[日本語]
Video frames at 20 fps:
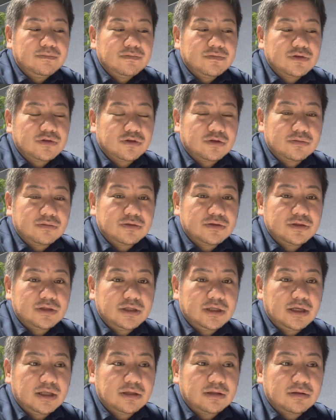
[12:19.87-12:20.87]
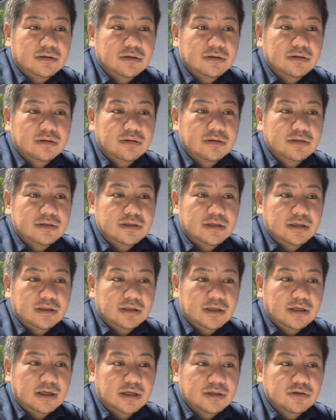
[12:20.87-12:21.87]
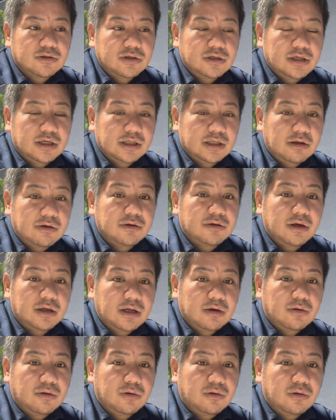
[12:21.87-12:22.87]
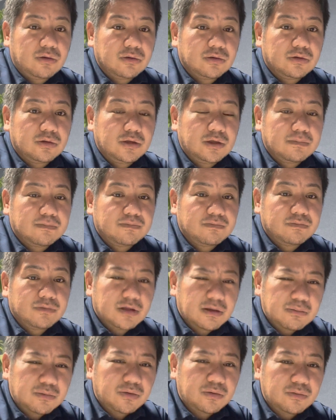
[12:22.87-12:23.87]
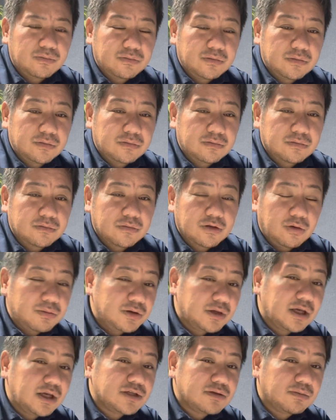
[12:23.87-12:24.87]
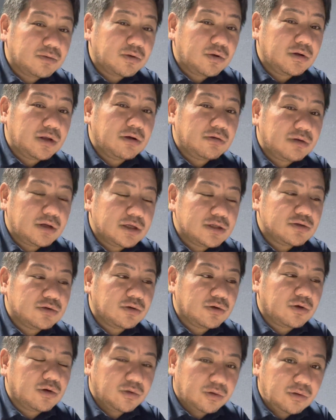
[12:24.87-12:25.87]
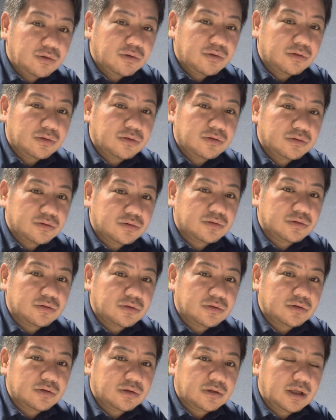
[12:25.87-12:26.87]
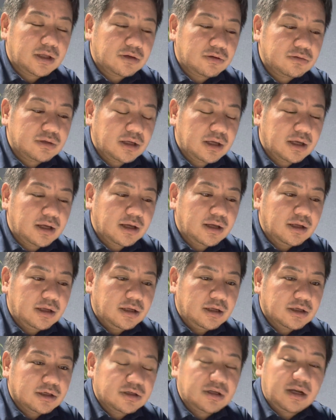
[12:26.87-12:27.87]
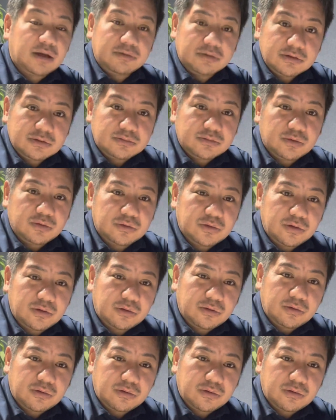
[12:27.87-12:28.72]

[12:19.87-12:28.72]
植物人間って言ったら、ちょっと言い方悪いのかな、こう、本当に、ね、もう、コミュニケーションも取れないような状況、うん、なるようなクラブ、もう本当に